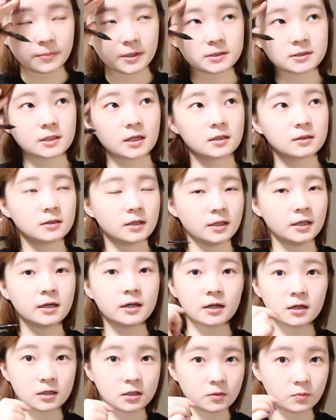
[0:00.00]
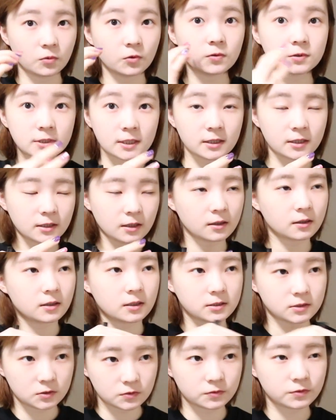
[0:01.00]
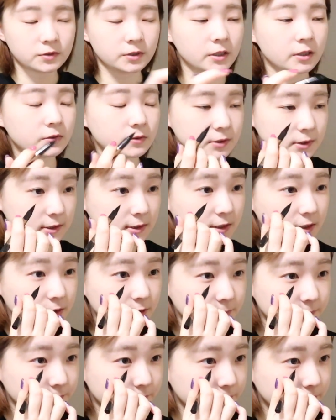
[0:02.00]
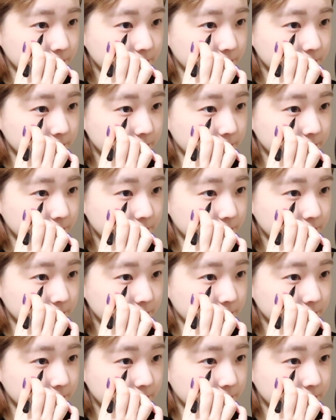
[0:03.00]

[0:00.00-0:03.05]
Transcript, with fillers: パス買って家からでも大阪だからすぐ行けるし